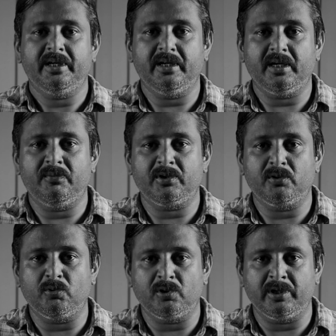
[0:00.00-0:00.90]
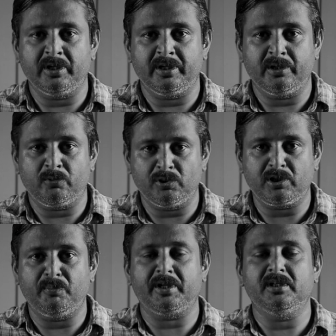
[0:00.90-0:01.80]
ஏன்னா அவருக்கு கொடுக்க கொடுத்த
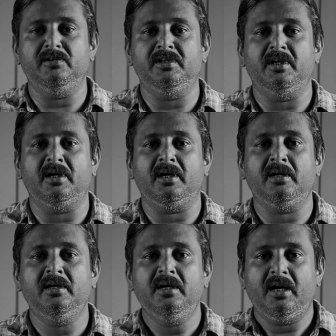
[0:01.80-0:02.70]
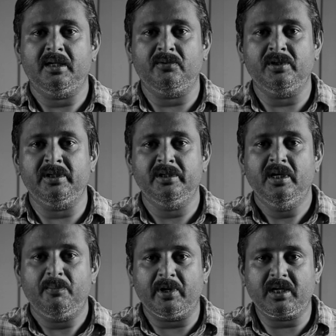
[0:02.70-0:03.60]
மருந்து வந்ததுன்னா அதாவது
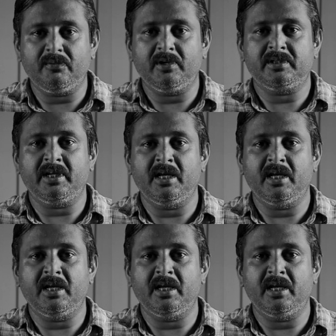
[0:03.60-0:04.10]
பக்கவாதத்தை